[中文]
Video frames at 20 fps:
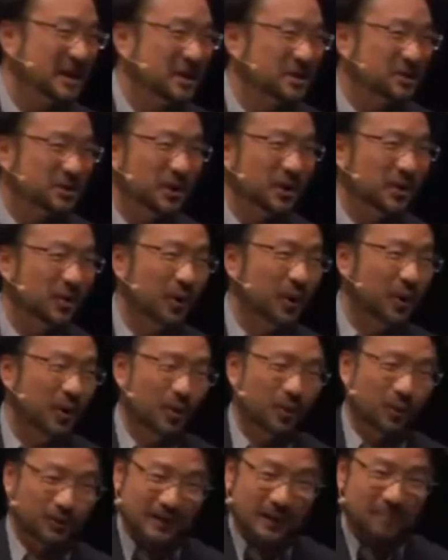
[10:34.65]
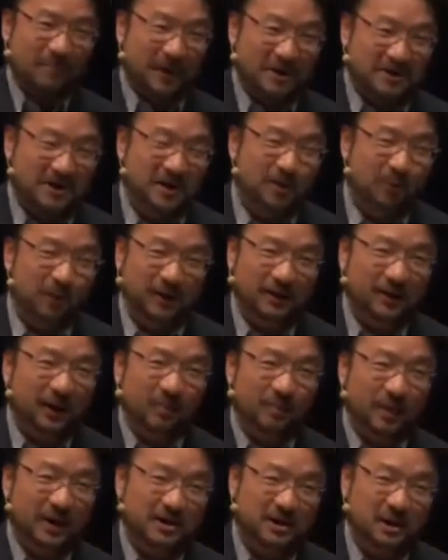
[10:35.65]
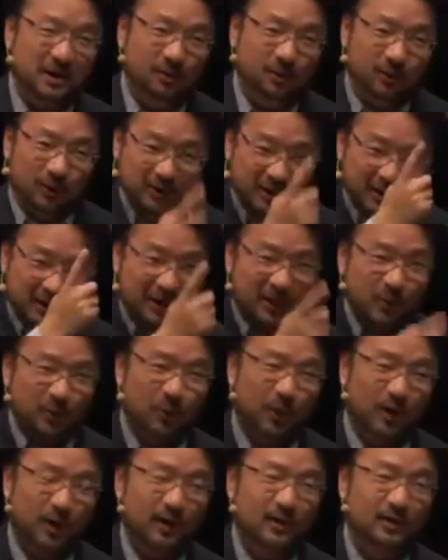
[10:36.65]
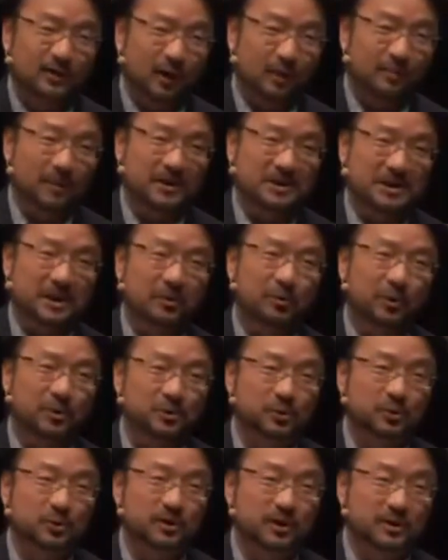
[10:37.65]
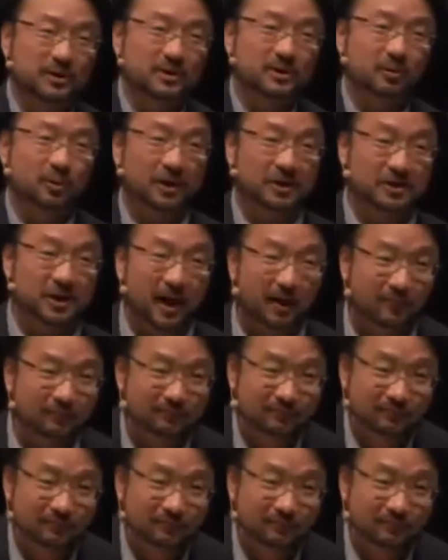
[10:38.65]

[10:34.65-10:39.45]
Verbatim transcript: 所以我在北京，我一到北京，我第一个月到北京，我就觉得这是我的家。